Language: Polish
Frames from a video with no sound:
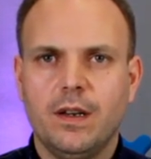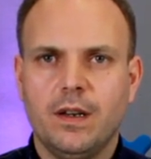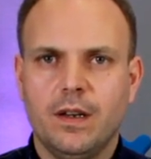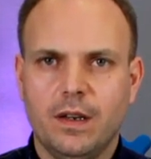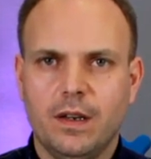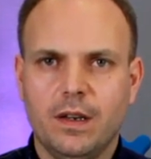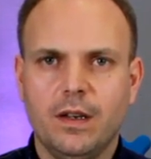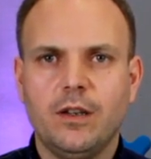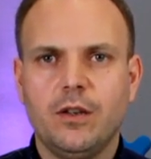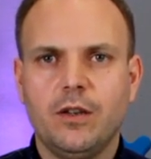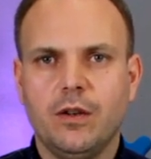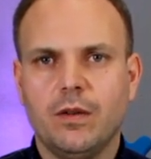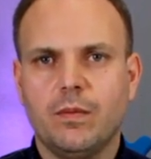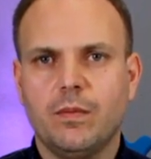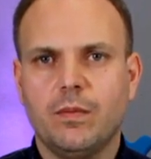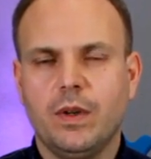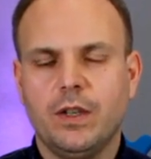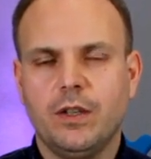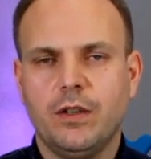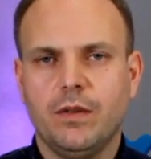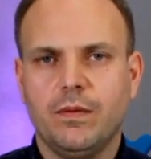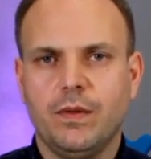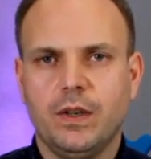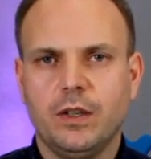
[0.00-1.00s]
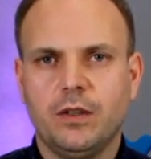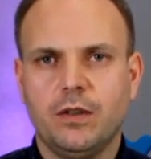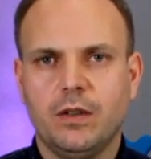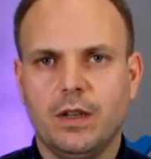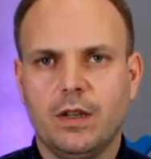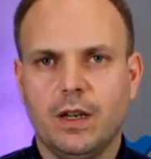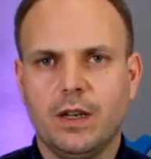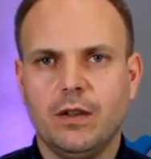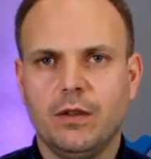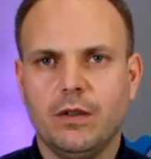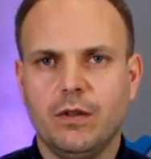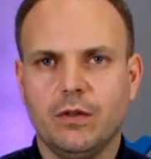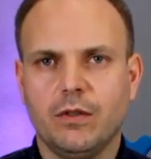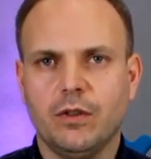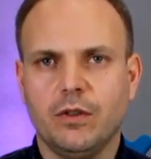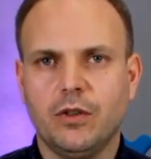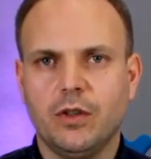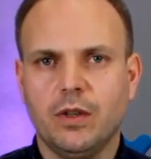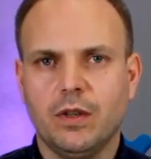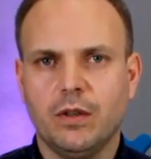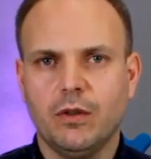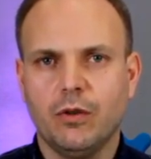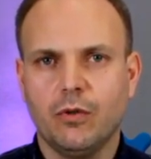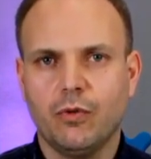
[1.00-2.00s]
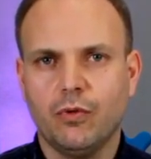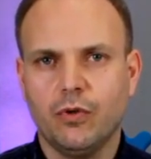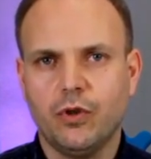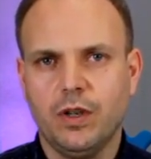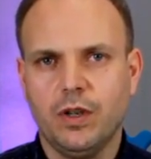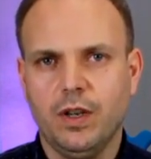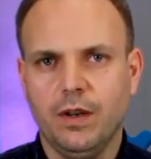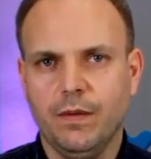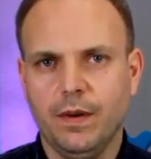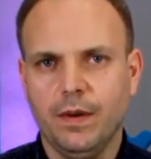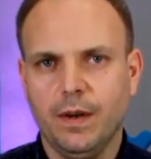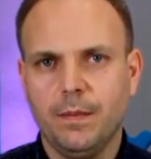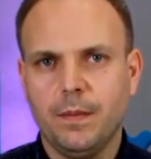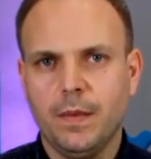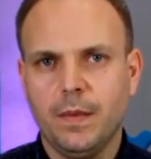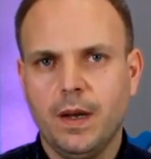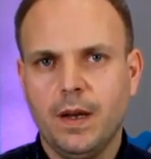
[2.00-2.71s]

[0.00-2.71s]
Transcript: e, i on będzie właśnie taki dosyć dokuczliwy.